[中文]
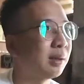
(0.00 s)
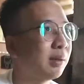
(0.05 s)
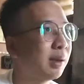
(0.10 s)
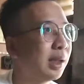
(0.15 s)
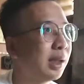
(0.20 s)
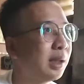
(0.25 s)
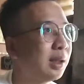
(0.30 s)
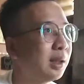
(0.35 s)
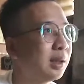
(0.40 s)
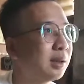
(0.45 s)
的
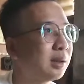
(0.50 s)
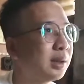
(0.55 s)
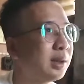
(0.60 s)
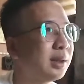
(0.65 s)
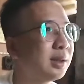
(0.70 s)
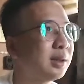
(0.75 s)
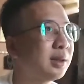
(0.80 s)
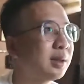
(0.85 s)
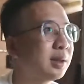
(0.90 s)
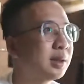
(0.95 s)
话，
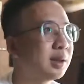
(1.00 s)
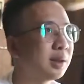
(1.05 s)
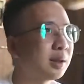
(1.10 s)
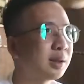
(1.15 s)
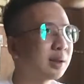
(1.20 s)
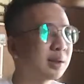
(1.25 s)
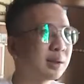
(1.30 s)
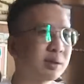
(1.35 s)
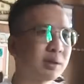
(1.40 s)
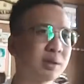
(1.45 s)
其实是
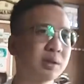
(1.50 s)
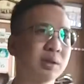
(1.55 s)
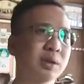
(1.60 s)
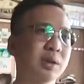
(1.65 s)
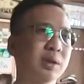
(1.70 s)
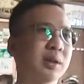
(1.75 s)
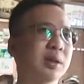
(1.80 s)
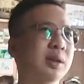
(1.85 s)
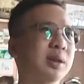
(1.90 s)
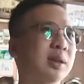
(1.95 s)

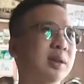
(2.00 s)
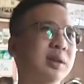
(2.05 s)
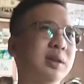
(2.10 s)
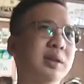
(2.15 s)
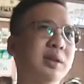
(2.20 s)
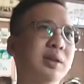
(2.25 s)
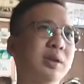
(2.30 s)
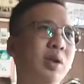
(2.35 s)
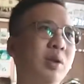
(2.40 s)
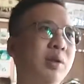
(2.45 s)

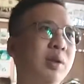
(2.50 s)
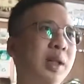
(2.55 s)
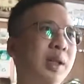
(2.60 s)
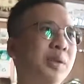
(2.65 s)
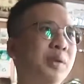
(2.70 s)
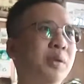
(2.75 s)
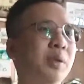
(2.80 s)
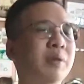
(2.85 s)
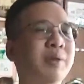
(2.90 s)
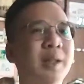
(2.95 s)
从
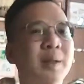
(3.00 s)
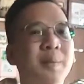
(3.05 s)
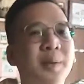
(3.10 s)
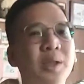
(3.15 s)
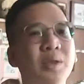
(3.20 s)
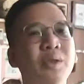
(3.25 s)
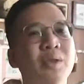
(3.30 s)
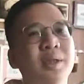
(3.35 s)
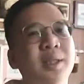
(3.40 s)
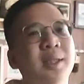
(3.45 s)
很多方
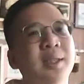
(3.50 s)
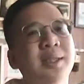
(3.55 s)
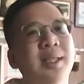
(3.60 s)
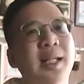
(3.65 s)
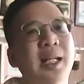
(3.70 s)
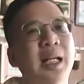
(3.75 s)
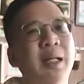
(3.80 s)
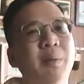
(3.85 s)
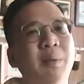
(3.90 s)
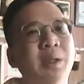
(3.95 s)
面去影
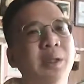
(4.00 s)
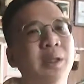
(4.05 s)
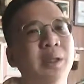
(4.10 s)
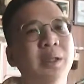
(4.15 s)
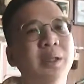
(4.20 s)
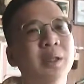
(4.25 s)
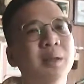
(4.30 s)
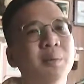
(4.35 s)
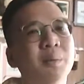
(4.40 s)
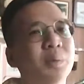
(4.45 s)
响他们的，
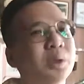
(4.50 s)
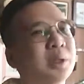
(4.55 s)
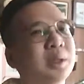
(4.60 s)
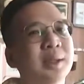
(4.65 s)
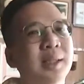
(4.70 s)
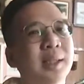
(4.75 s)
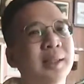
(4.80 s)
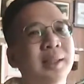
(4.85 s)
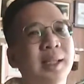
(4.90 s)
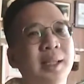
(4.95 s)
不是
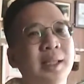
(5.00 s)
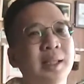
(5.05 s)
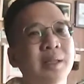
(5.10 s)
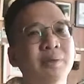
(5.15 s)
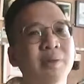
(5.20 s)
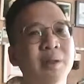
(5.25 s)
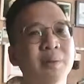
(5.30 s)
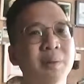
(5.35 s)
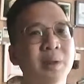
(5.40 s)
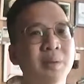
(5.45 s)
单单一个
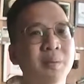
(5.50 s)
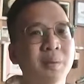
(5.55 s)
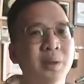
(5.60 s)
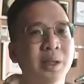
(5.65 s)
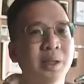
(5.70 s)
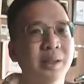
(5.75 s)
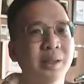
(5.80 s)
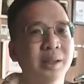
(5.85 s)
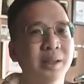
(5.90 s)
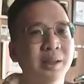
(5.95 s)
方面
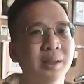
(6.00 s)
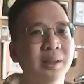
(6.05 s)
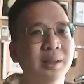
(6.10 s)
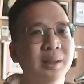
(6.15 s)
吧。